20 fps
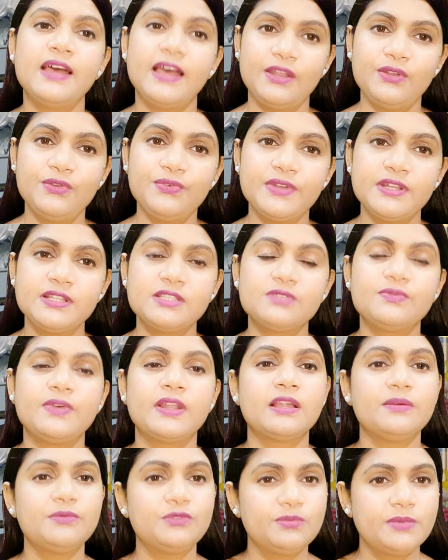हेलो फ्रेंड्स
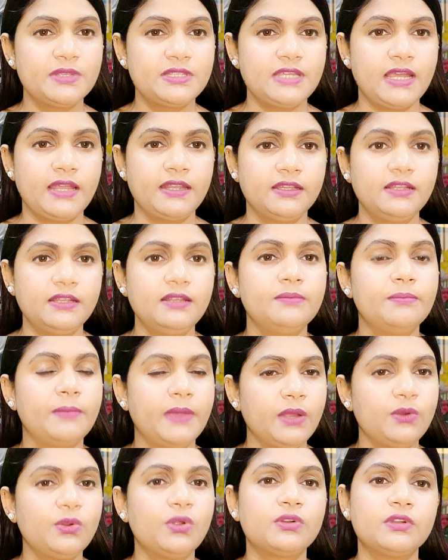वेलकम टू माय चैनल
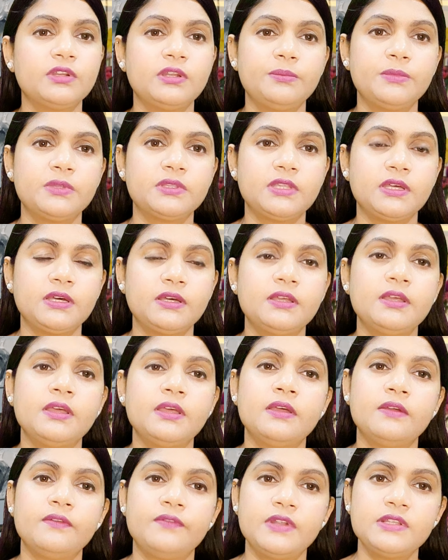मैं हूं डॉक्टर नम्रता
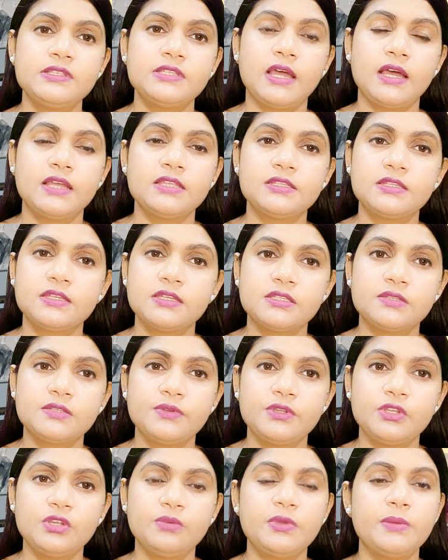फ्रेंड्स आज के इस
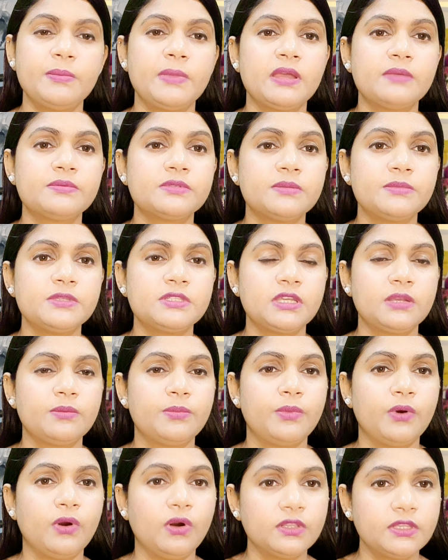वीडियो में मैं आप सभी से एक
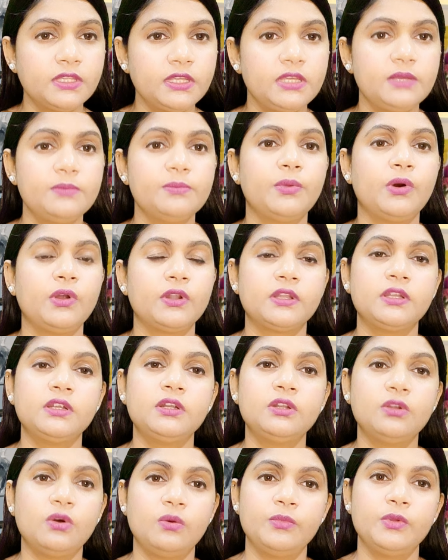बहुत ही
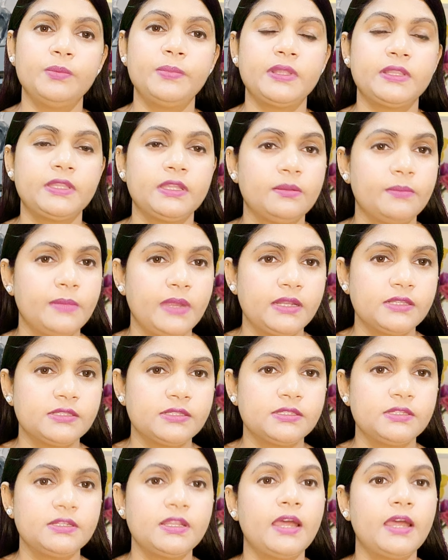इंपॉर्टेंट होम्योपैथिक मेडिसिन